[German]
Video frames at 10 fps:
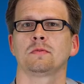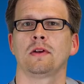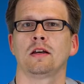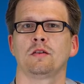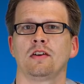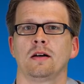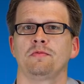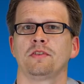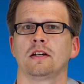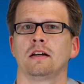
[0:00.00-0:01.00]

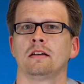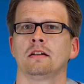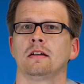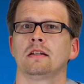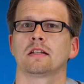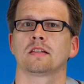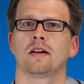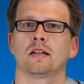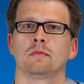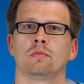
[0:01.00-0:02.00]
Playoff-Halbfinale in der
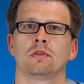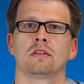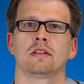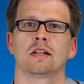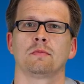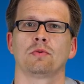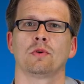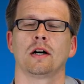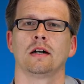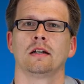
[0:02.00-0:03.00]
zweiten Bundesliga Pro
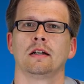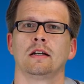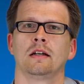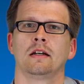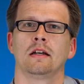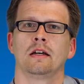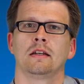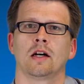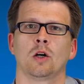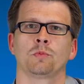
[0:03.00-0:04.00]
A.
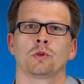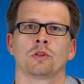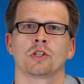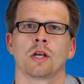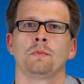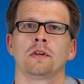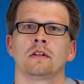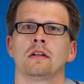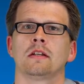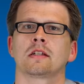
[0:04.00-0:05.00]
Der
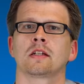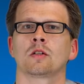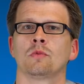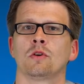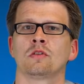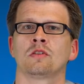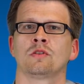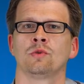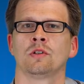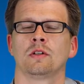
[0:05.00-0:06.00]
Hauptrunden-Champion tritt um 19
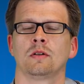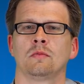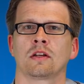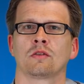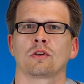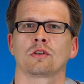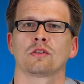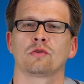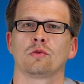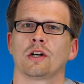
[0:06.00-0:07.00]
Uhr bei den
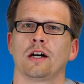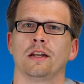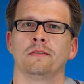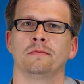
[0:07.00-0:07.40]
Rockets Gotha an.